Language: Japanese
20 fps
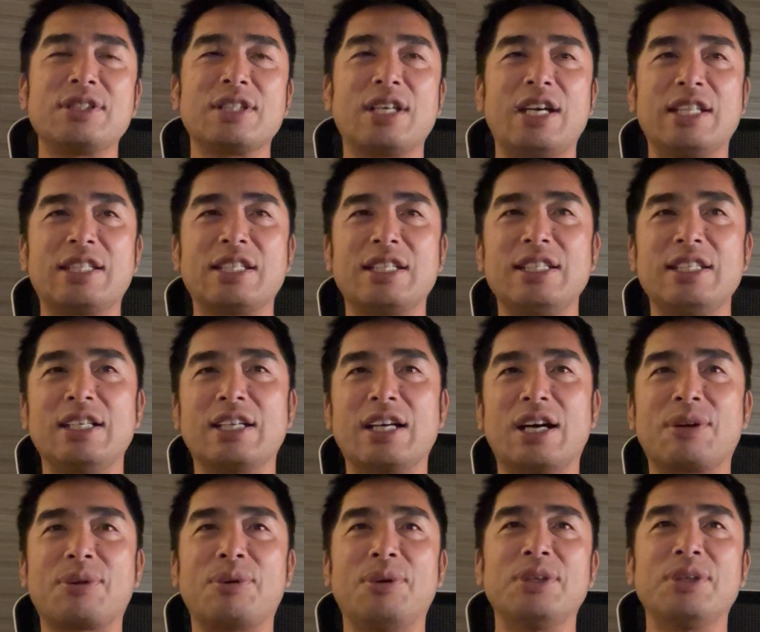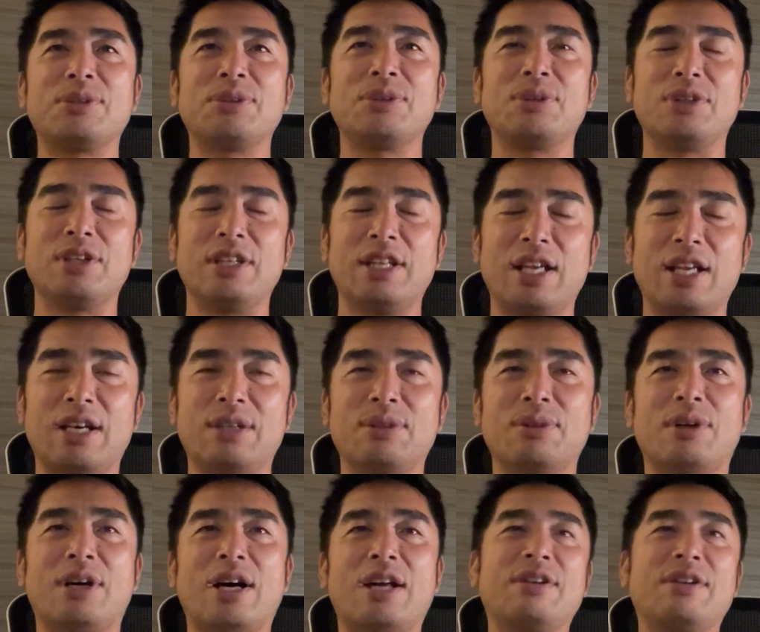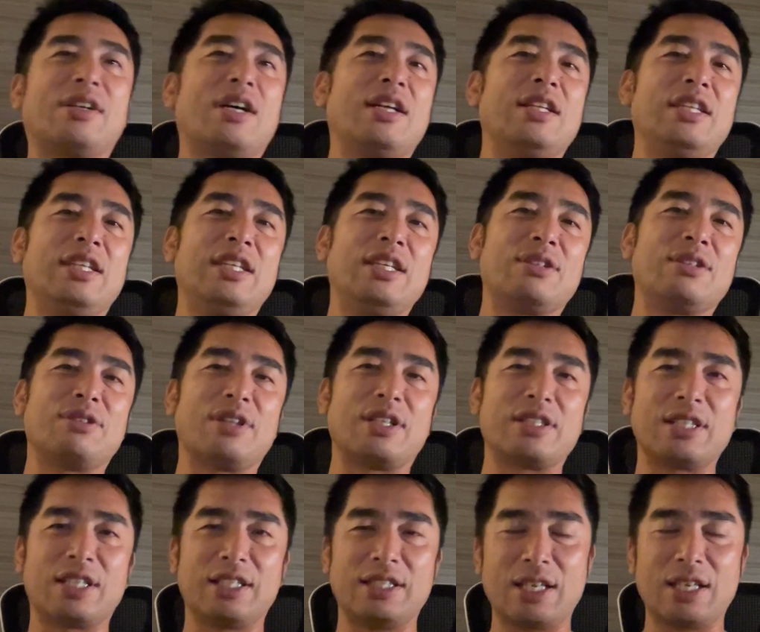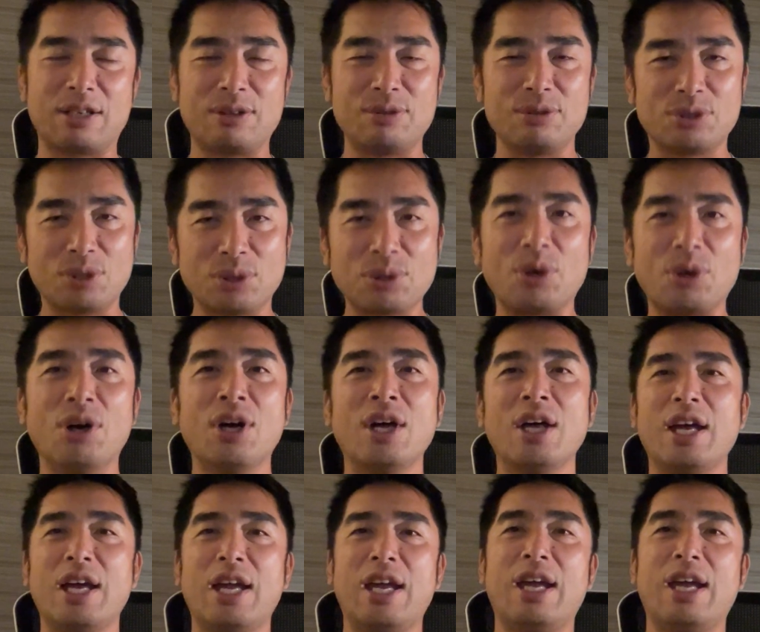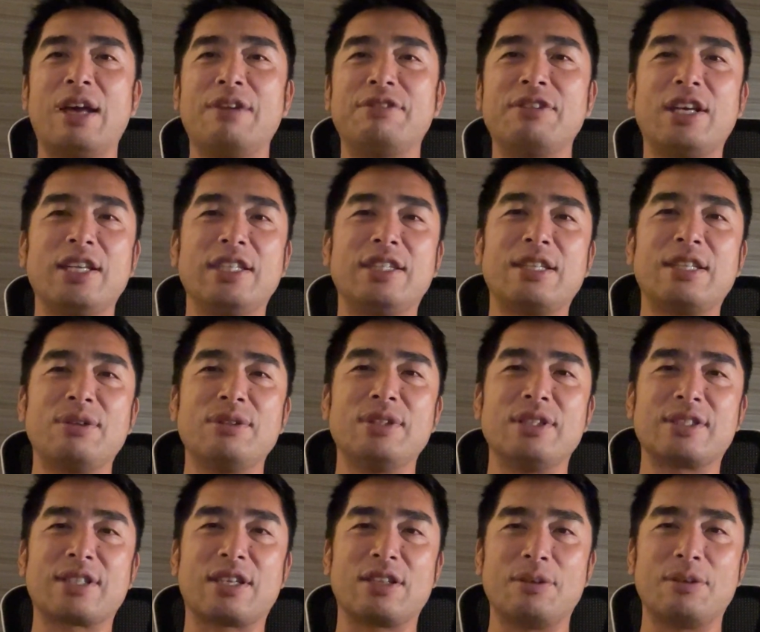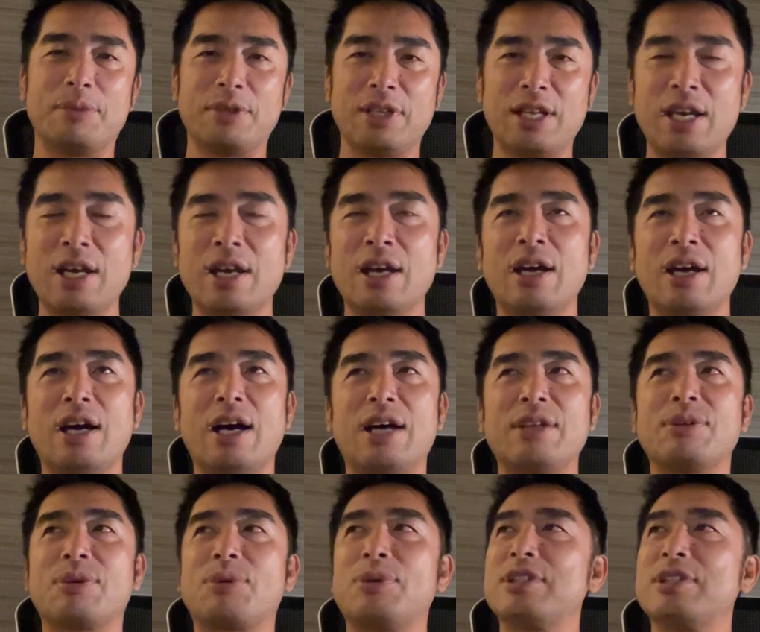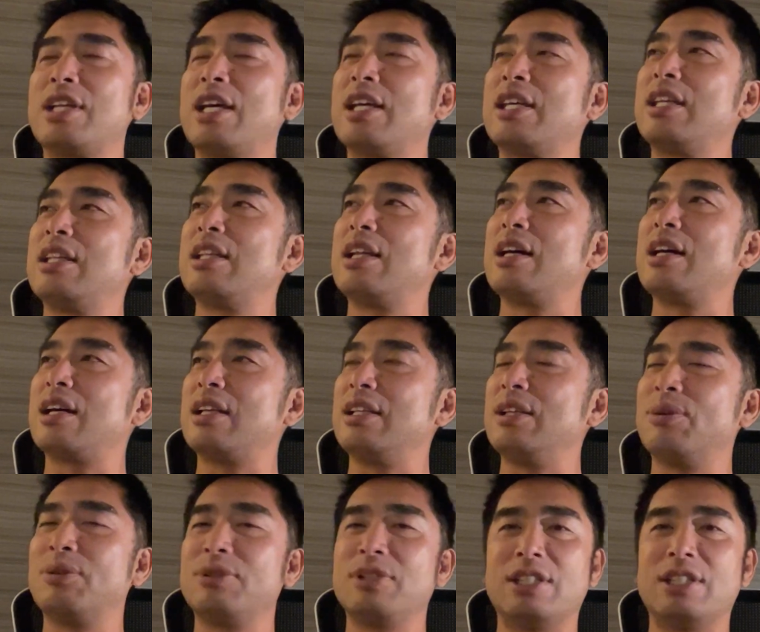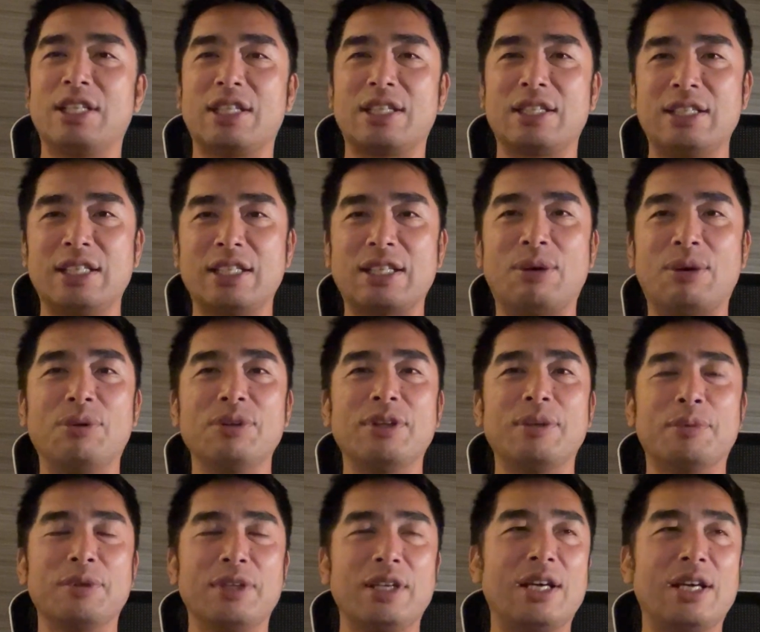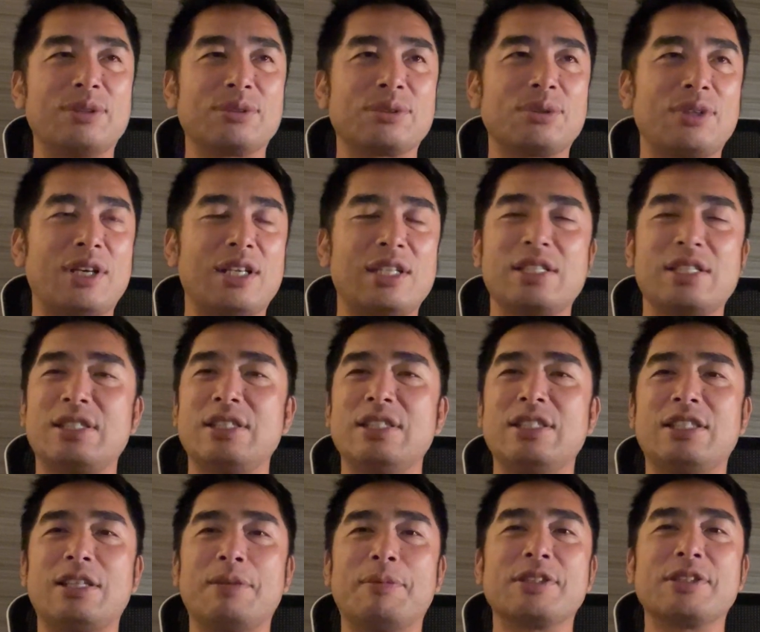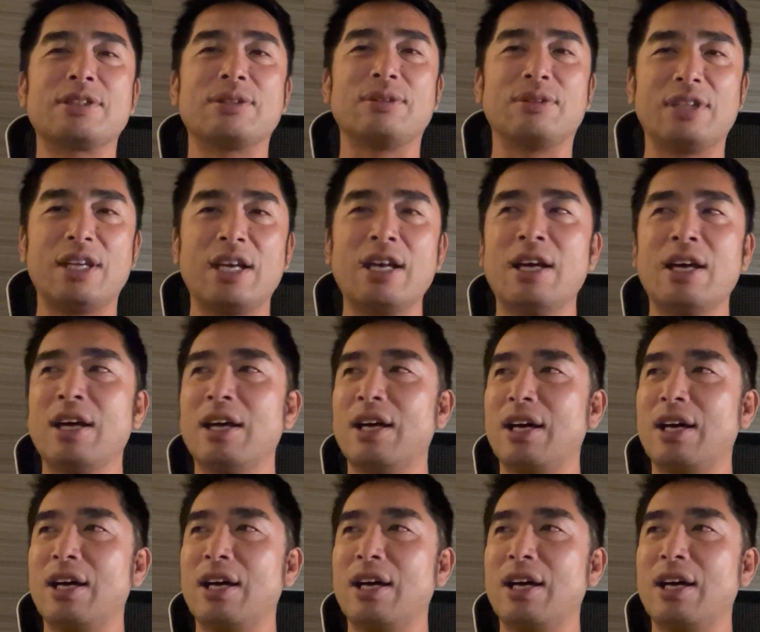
が下手に学校行くよりねあのはるかにいい暮らしができるぞと、えー、普段言ってるんですけどもねあのこれ最近なんか日本で出た本でもねあのその話してますよね。